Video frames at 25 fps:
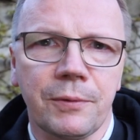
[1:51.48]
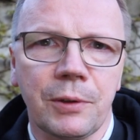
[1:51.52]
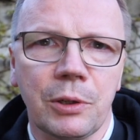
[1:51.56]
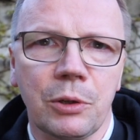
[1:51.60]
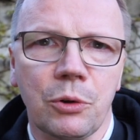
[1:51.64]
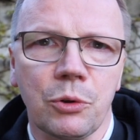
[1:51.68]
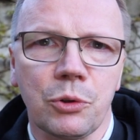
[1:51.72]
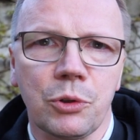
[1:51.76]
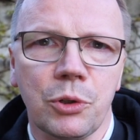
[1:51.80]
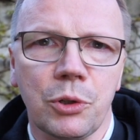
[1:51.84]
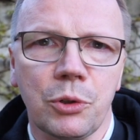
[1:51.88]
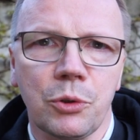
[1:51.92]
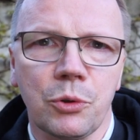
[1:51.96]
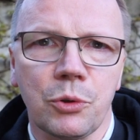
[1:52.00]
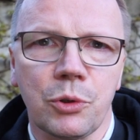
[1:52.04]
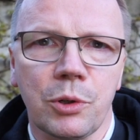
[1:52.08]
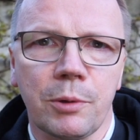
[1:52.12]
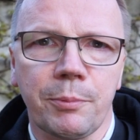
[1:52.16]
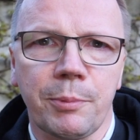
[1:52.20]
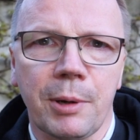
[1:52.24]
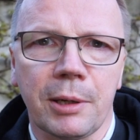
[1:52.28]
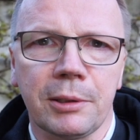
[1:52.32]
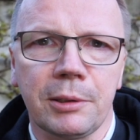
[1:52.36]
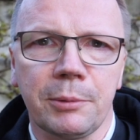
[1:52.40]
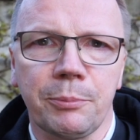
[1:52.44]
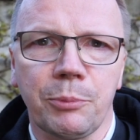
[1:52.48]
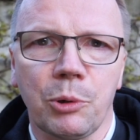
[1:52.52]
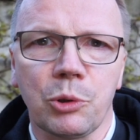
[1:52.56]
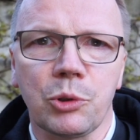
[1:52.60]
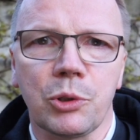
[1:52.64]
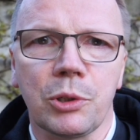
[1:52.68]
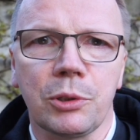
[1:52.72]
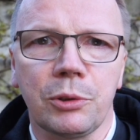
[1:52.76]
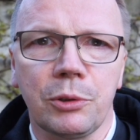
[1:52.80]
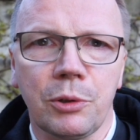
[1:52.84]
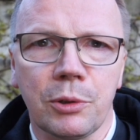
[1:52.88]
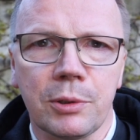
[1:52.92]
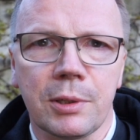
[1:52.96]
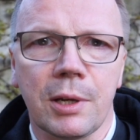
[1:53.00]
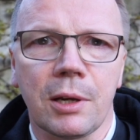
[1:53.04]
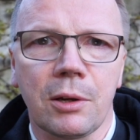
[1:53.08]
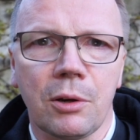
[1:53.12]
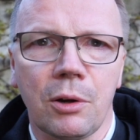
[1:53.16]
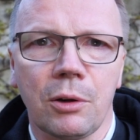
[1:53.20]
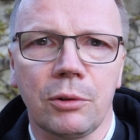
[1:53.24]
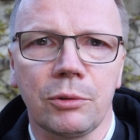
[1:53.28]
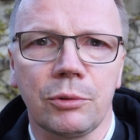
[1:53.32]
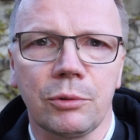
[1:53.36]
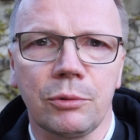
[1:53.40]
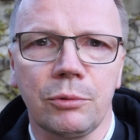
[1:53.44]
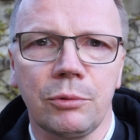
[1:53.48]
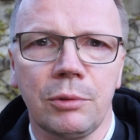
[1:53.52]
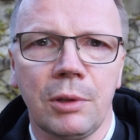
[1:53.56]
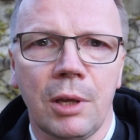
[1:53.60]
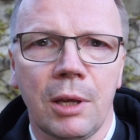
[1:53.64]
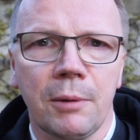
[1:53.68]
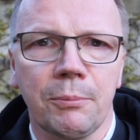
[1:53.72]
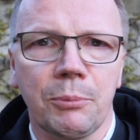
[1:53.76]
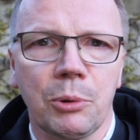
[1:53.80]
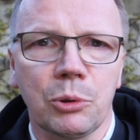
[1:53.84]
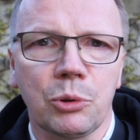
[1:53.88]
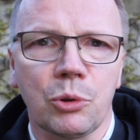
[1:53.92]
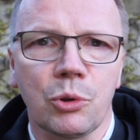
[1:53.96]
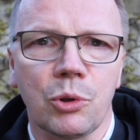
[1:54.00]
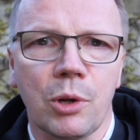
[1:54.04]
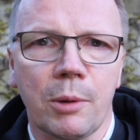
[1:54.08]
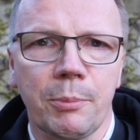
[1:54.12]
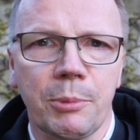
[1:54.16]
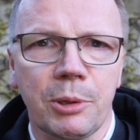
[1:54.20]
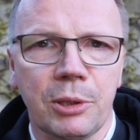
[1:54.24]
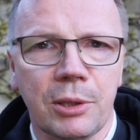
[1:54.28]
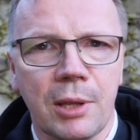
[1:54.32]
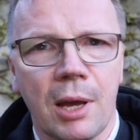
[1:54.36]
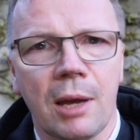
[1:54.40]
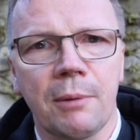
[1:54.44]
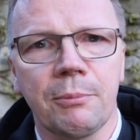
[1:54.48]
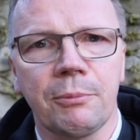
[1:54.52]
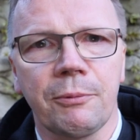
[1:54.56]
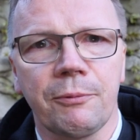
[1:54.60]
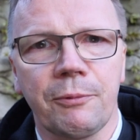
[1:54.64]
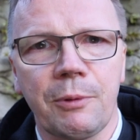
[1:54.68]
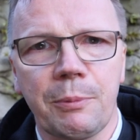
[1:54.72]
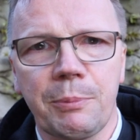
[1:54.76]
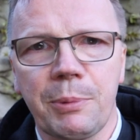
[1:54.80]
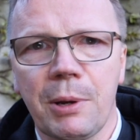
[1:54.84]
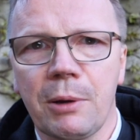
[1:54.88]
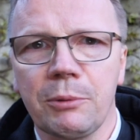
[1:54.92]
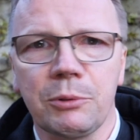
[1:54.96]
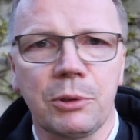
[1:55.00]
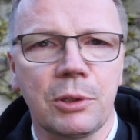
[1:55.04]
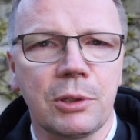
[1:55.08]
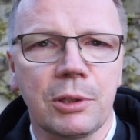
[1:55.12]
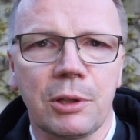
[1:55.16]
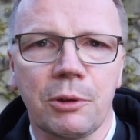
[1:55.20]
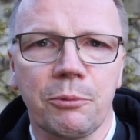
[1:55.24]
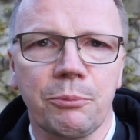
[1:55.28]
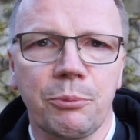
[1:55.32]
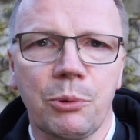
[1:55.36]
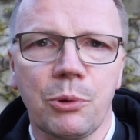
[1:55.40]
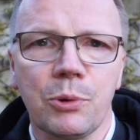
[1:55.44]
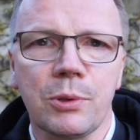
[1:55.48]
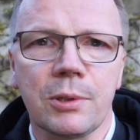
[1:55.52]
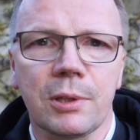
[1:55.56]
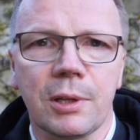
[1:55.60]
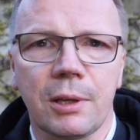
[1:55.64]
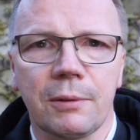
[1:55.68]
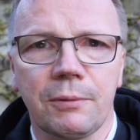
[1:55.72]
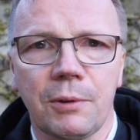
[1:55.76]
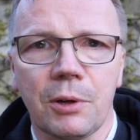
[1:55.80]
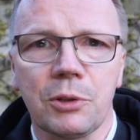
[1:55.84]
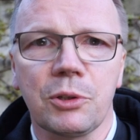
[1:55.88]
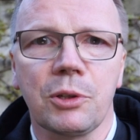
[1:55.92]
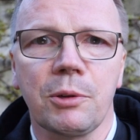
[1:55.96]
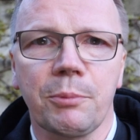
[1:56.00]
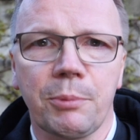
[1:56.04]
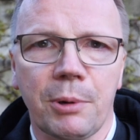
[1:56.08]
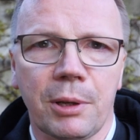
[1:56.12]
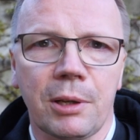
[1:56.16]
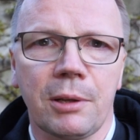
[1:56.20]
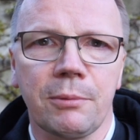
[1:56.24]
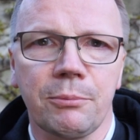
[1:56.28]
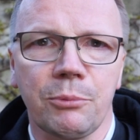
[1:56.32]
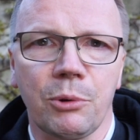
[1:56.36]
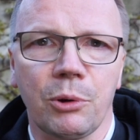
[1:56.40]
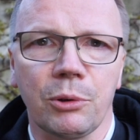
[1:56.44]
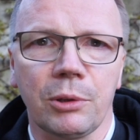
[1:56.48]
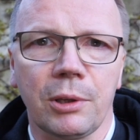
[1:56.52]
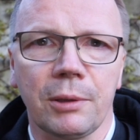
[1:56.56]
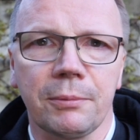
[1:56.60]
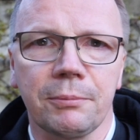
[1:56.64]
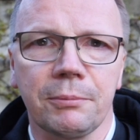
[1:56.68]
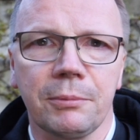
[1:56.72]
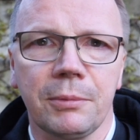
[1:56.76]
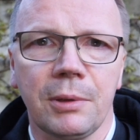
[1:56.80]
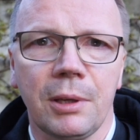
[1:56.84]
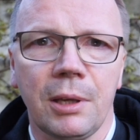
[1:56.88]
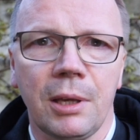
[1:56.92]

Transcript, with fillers: w jego życiu, że Pady poszedł do zakonu po to, żeby tam wypełnić tę pustkę właśnie Panem Bogiem.